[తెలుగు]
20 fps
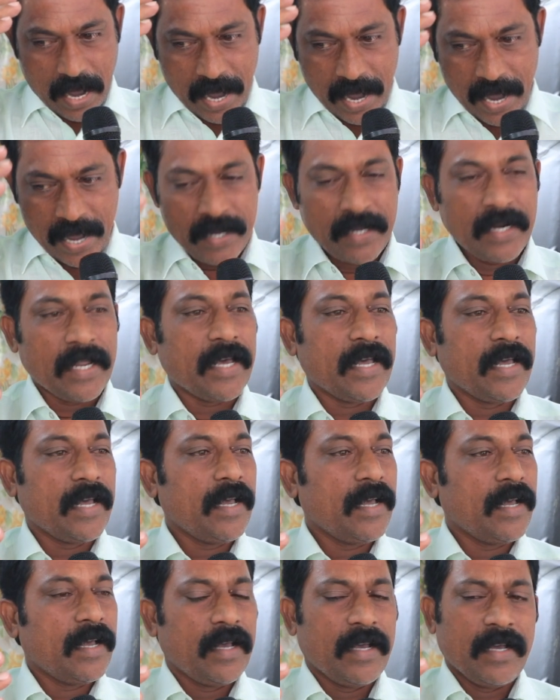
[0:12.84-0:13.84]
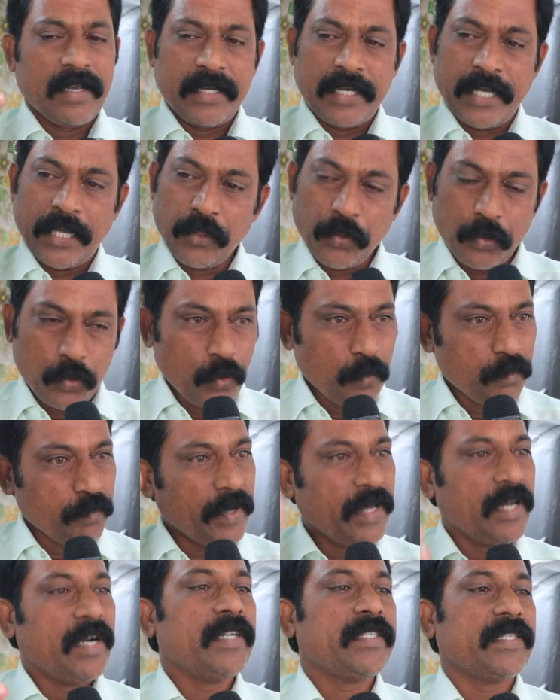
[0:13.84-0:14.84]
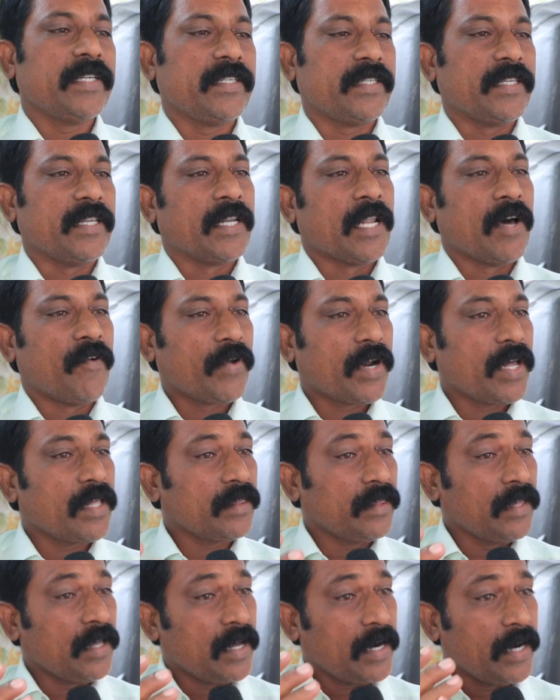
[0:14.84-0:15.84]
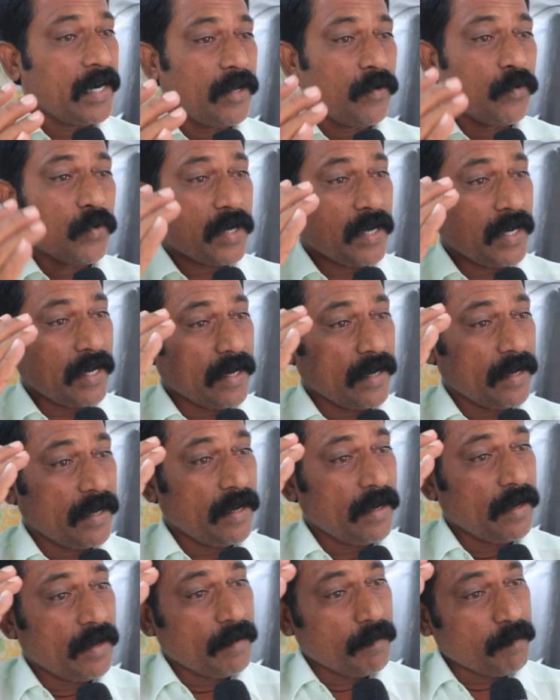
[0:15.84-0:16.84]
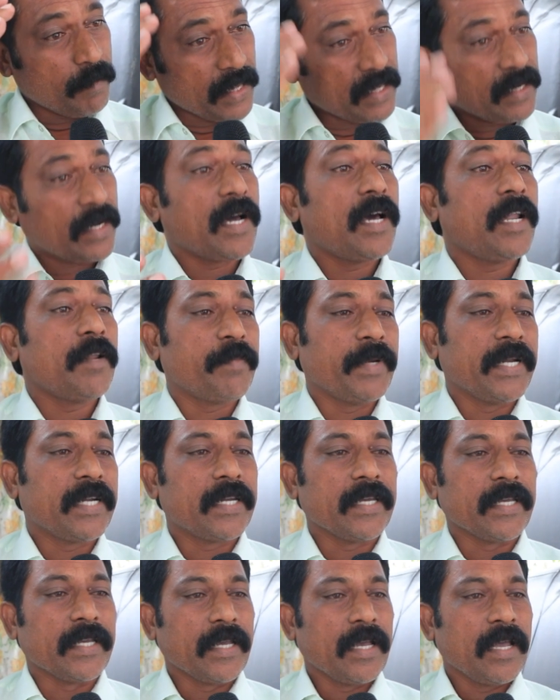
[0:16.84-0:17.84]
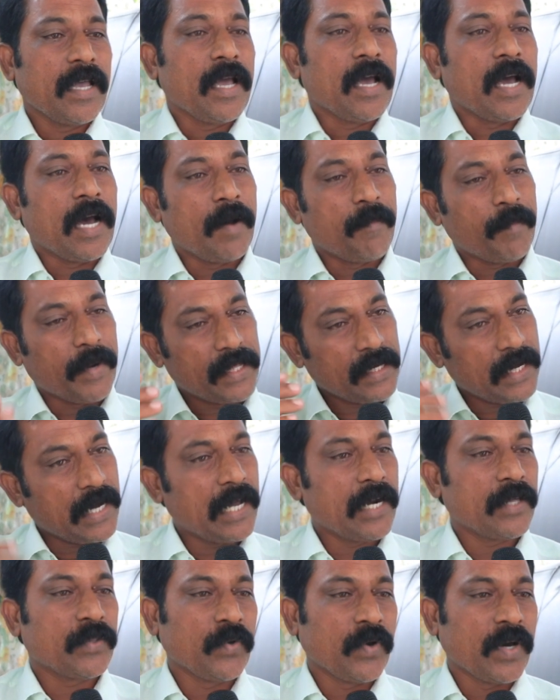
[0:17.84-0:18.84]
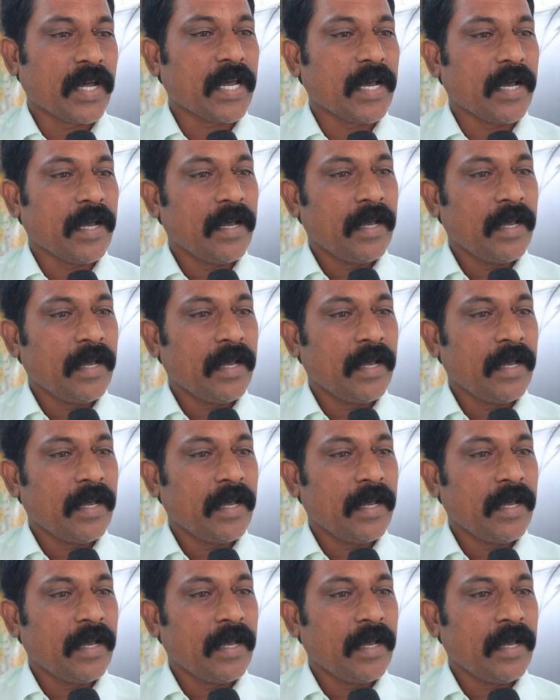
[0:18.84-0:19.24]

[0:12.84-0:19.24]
ఆయన ఎంతో మేలులు చేసి నవరత్నాలు అనే ఒక పథకాలు పెట్టి ఆ పథకాల ద్వారా